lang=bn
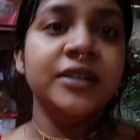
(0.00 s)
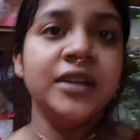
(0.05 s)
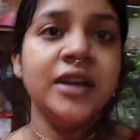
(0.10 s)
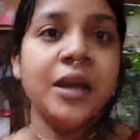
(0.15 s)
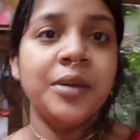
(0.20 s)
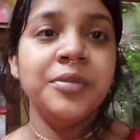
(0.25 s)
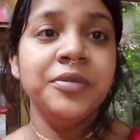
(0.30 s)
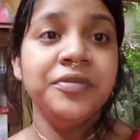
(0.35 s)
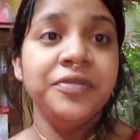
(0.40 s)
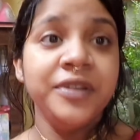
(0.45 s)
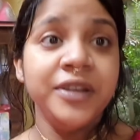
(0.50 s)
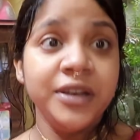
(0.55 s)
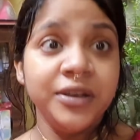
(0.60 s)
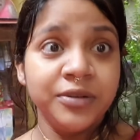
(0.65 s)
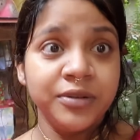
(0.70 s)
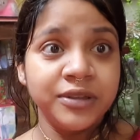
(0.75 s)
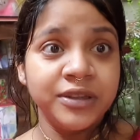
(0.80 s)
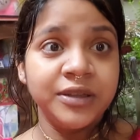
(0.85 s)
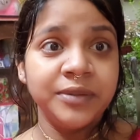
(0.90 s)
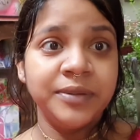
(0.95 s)
আমি ফিল
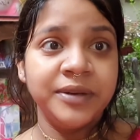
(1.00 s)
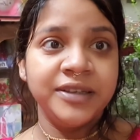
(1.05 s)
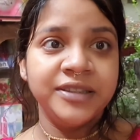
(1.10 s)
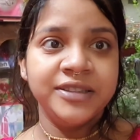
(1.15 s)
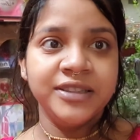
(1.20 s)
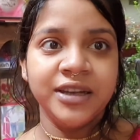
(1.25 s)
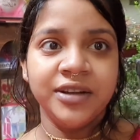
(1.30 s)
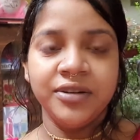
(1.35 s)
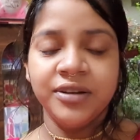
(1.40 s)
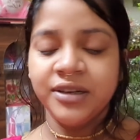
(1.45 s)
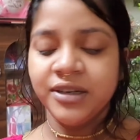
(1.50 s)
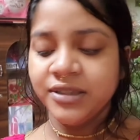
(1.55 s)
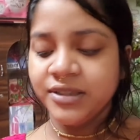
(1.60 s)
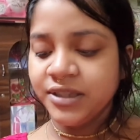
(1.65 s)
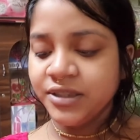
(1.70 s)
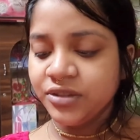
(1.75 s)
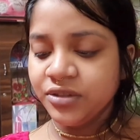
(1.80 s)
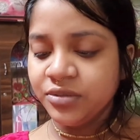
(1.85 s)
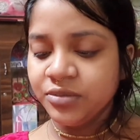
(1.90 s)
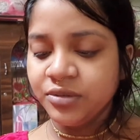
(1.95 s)
করতে পারছি হাওয়াটা
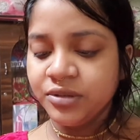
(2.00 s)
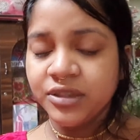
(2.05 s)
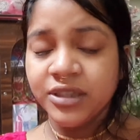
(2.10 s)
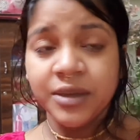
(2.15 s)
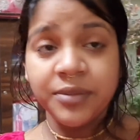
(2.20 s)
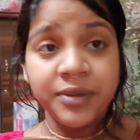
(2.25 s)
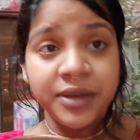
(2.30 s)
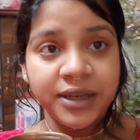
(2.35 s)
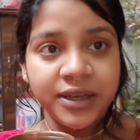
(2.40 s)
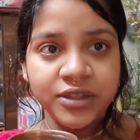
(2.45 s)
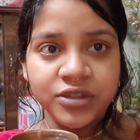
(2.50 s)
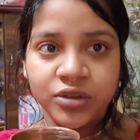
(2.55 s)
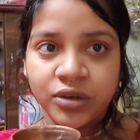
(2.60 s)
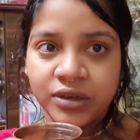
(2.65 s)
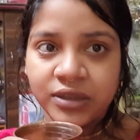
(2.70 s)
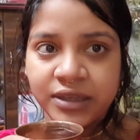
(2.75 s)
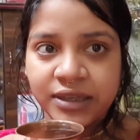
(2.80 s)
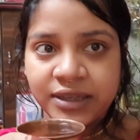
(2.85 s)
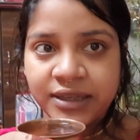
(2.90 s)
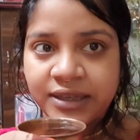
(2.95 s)
সেজন্য বলছি আমি আগে
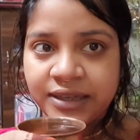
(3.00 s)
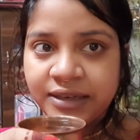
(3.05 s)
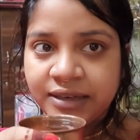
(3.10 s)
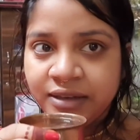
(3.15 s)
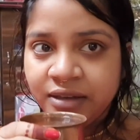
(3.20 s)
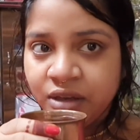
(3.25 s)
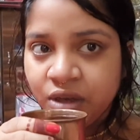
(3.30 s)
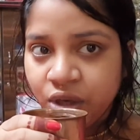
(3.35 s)
জলটা খেয়ে নিই